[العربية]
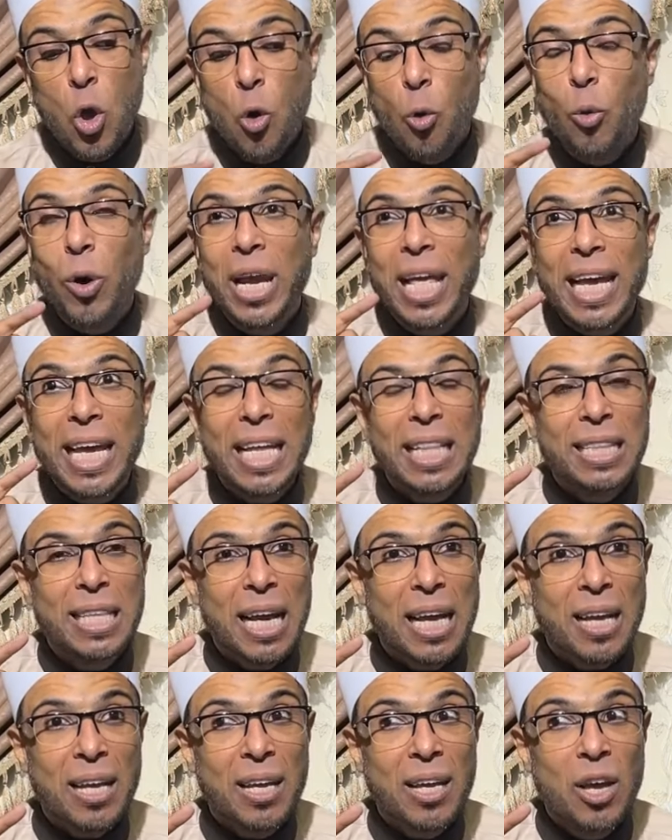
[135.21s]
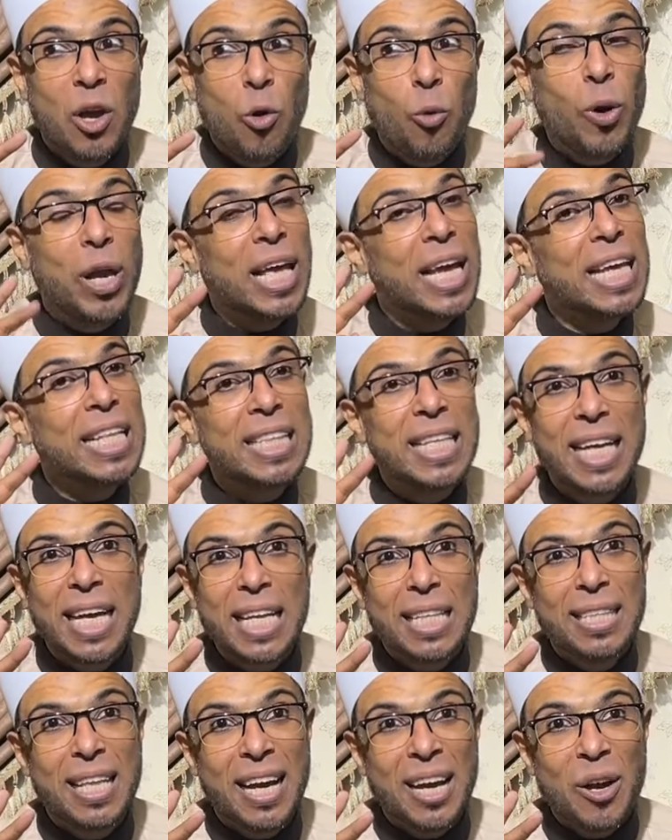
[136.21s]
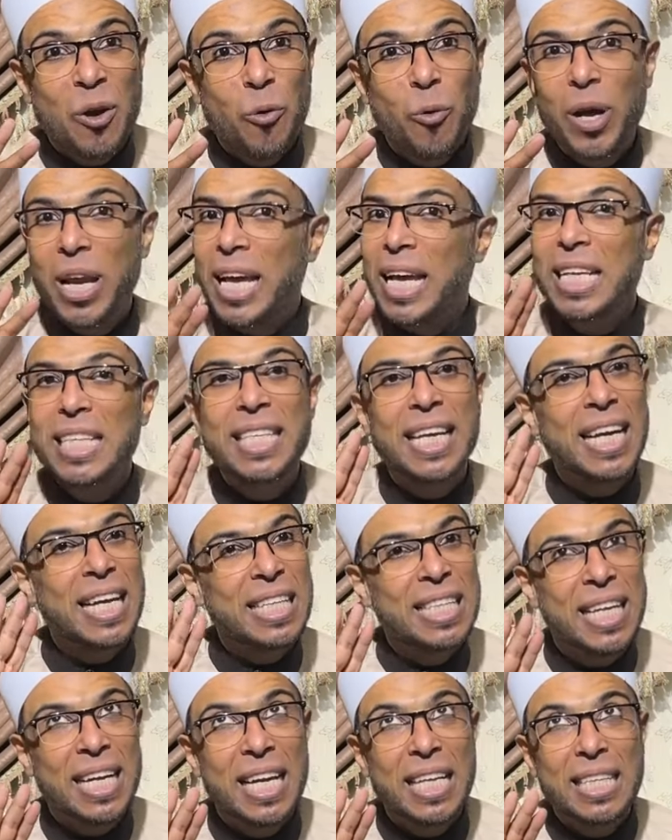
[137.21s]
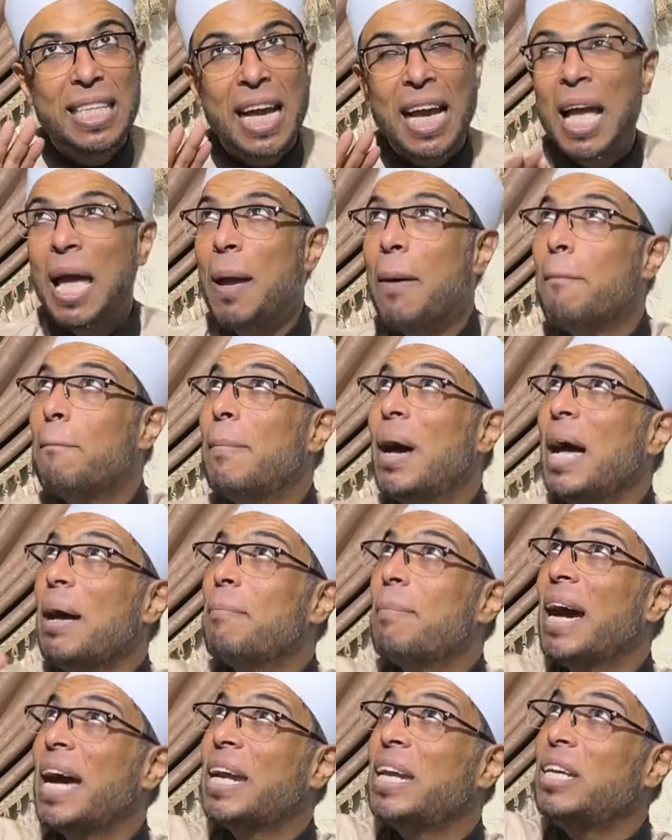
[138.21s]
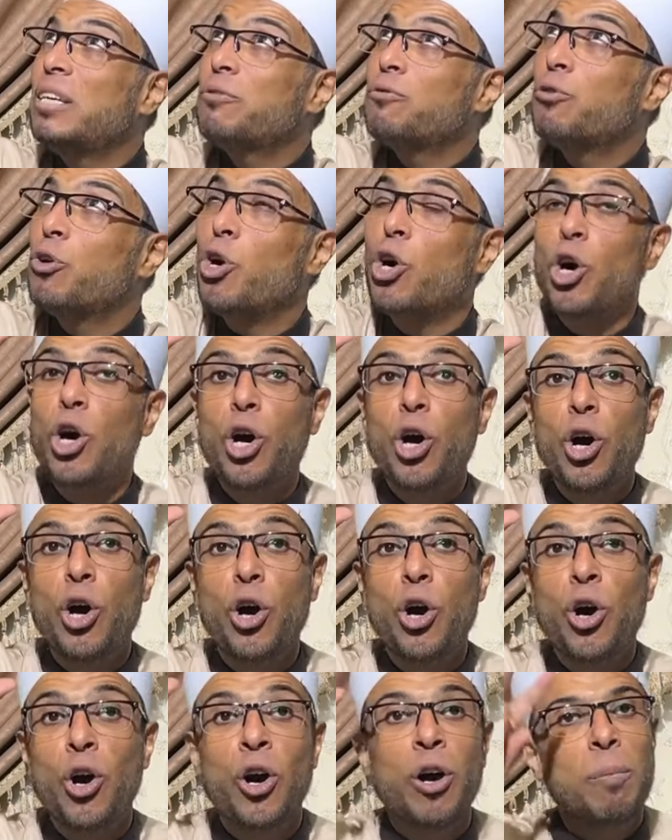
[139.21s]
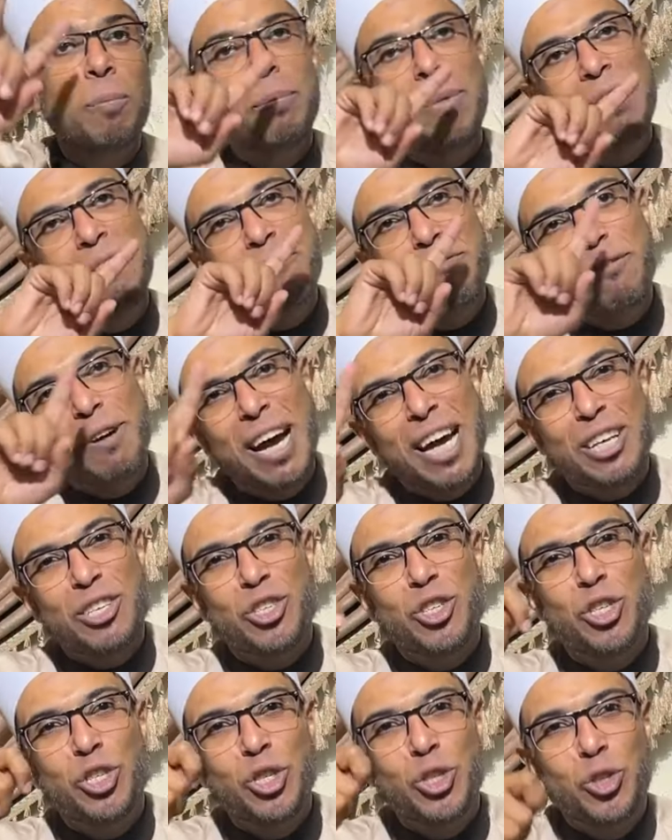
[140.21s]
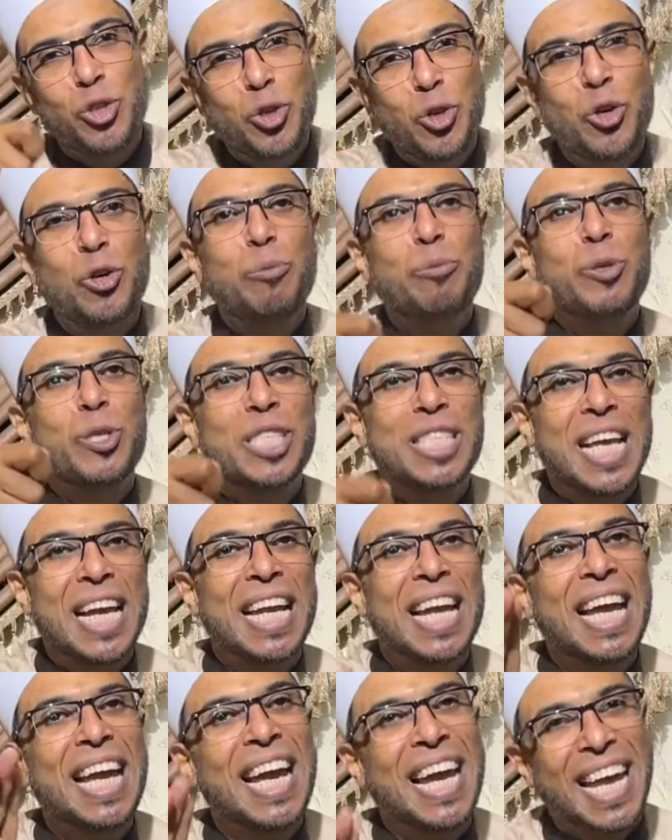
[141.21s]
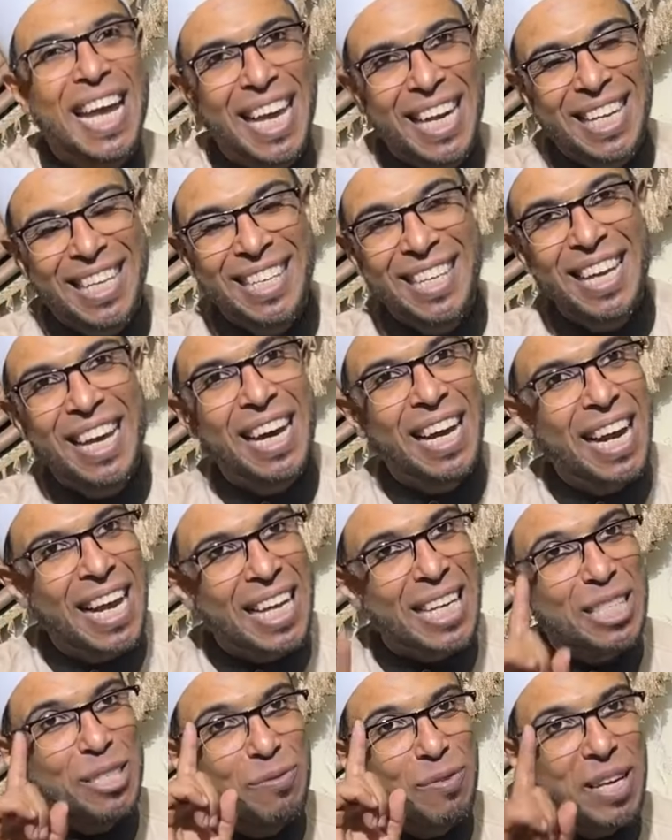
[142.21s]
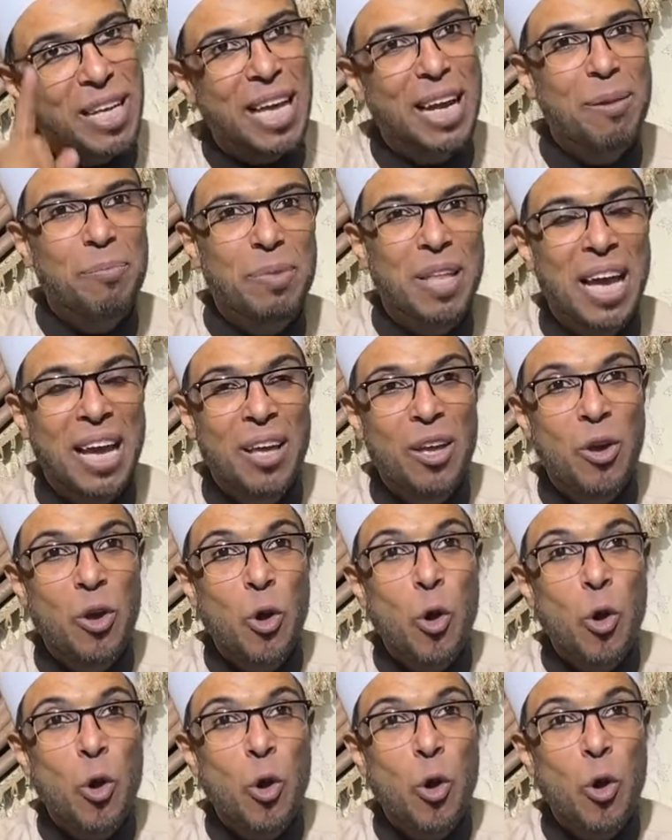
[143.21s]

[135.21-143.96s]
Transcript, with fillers: ولا جدك ولا جد جدك ولا جد جد جدك مهما عليت فوق ما ينفعش تديهم الزكاه يا غالي ركز في الكلام ده